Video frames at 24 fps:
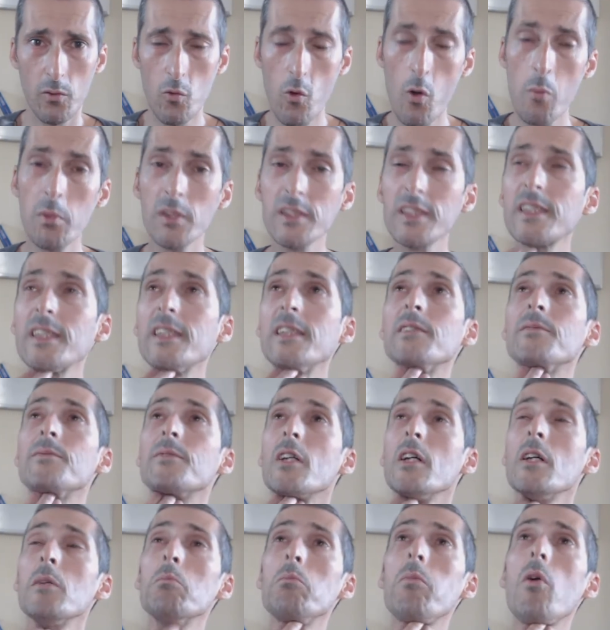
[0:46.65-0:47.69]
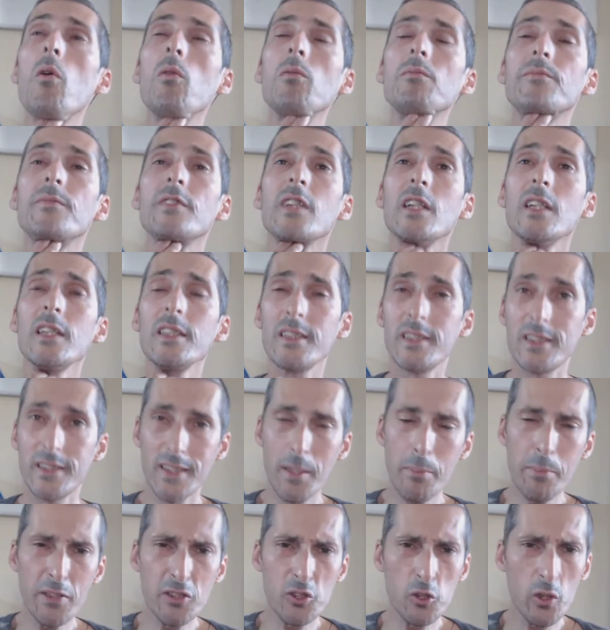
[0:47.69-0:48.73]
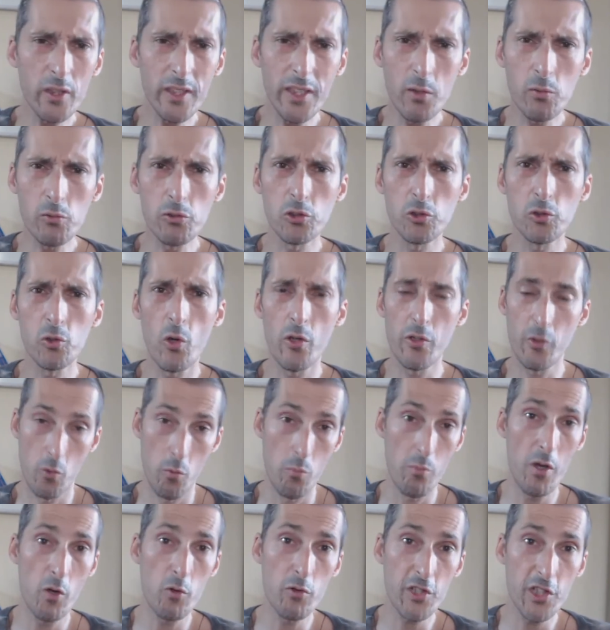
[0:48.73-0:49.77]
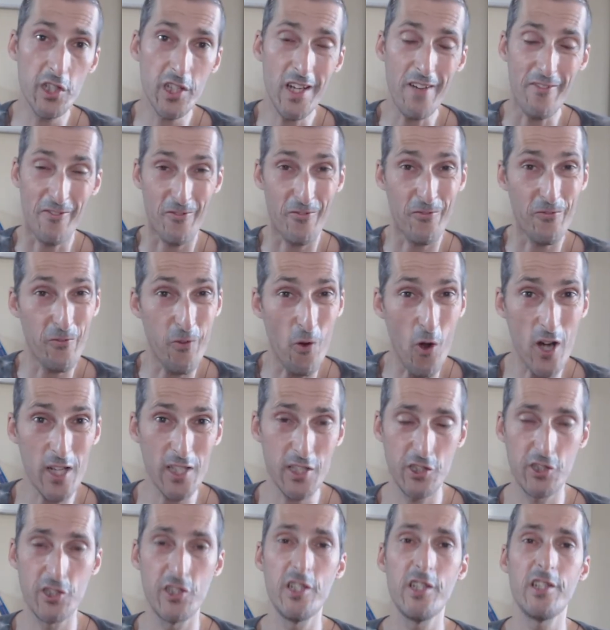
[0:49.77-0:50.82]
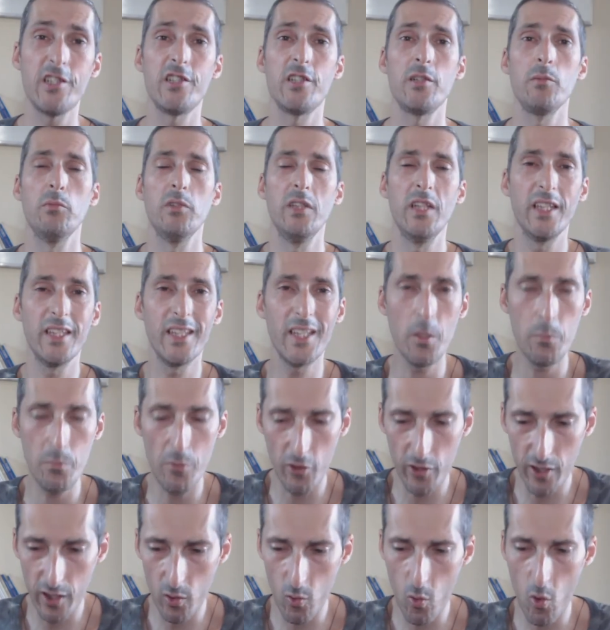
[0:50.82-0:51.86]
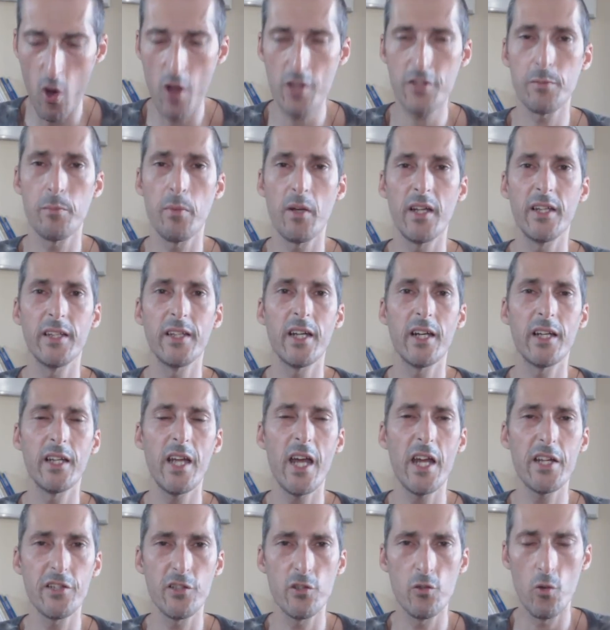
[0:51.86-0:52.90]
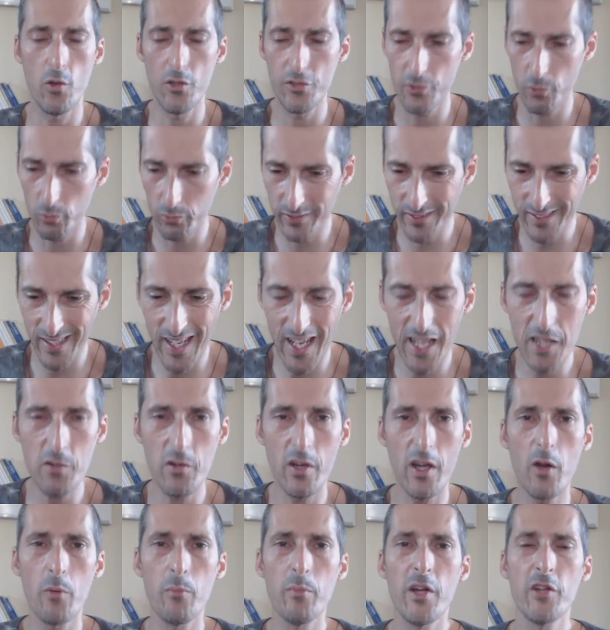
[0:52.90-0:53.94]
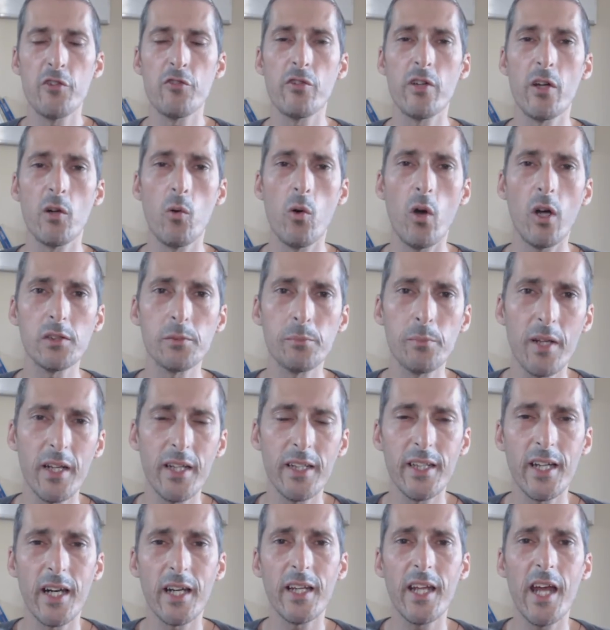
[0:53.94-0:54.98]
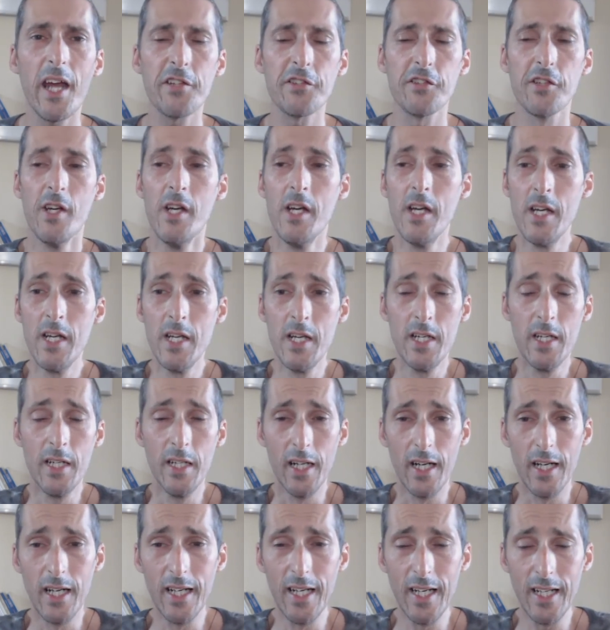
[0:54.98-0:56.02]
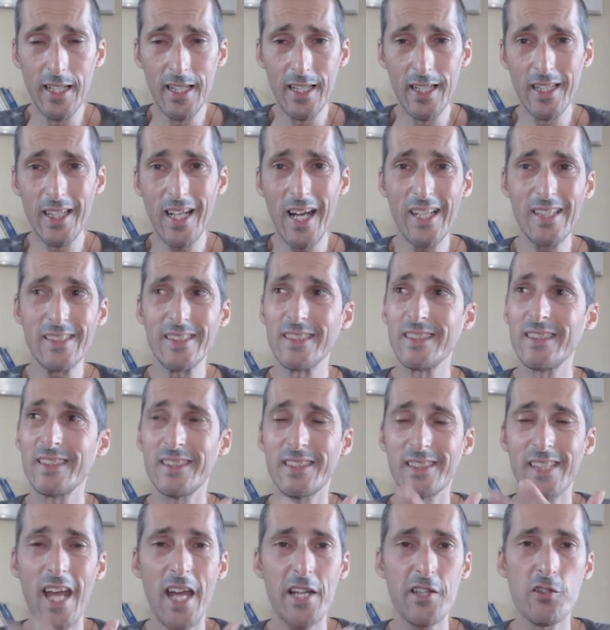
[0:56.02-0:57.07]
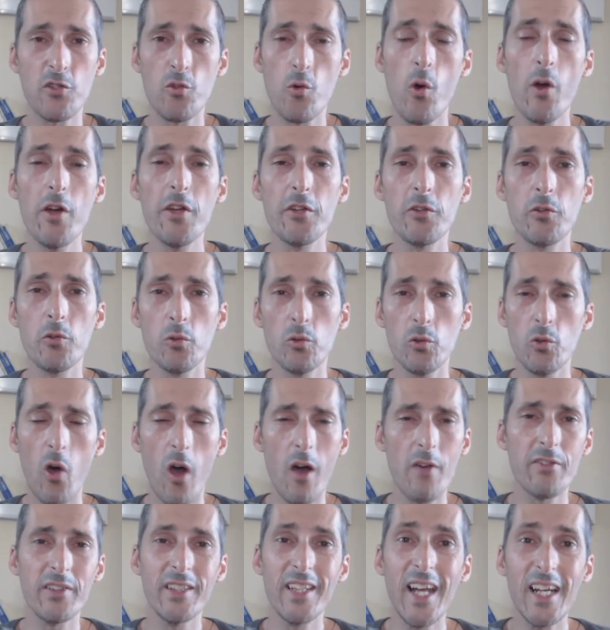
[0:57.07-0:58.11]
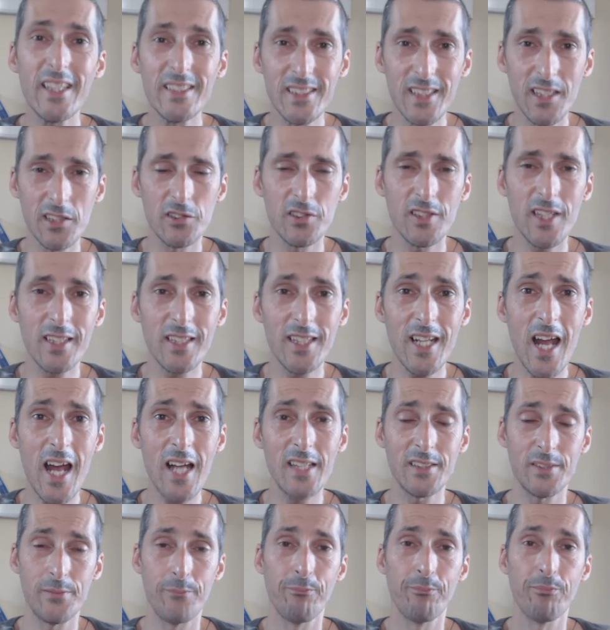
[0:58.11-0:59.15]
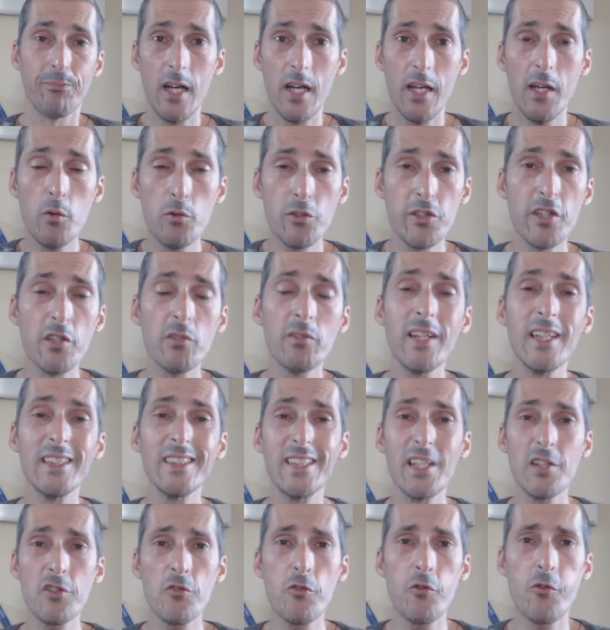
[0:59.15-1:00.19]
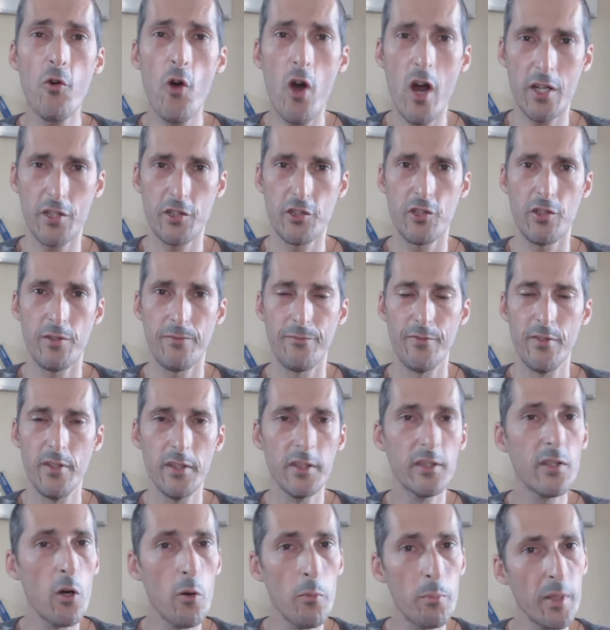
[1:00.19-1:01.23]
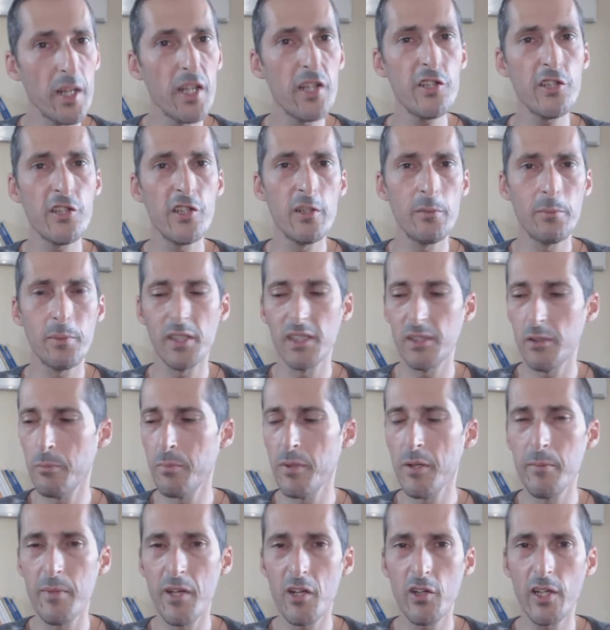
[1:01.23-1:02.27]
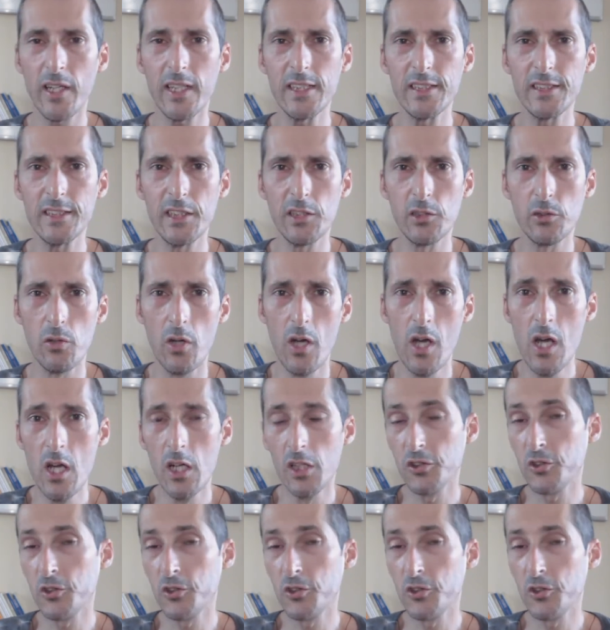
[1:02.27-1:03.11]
Como assim? Bom, se a pessoa tem um sonho, como eu tinha fortíssimo, de ter o meu negócio pela internet, e hoje eu tenho realmente um negócio pela internet uh, há 7, 8, 9, 10 anos atrás, eu tinha um desejo forte. Então eu preenchi o, o, primeiro requisito.